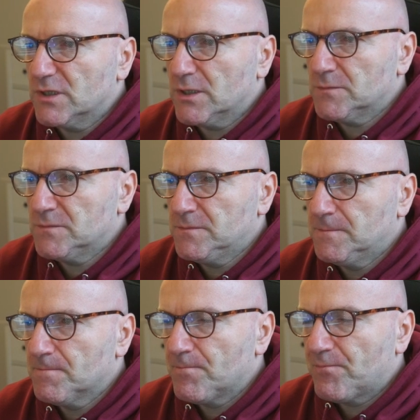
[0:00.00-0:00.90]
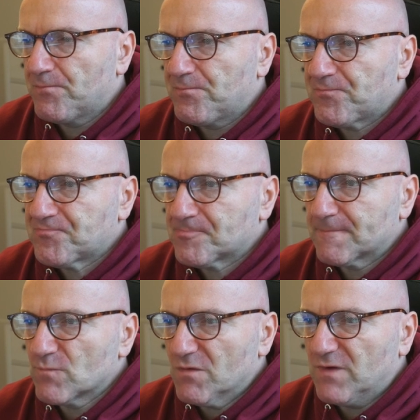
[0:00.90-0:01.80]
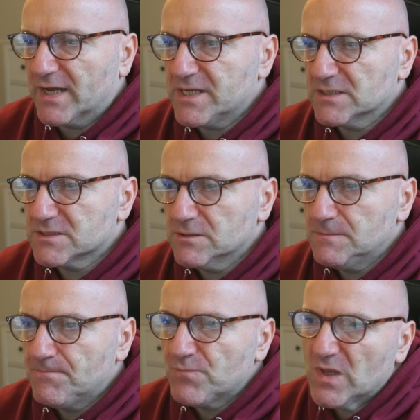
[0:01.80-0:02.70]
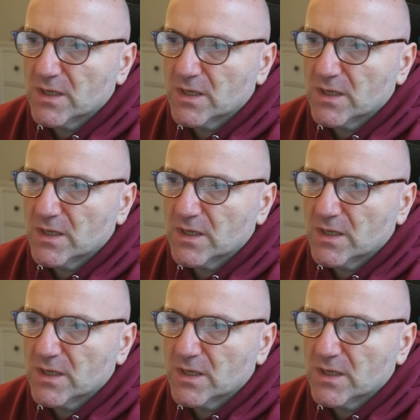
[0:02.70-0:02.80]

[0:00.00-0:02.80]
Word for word: ähm, Variante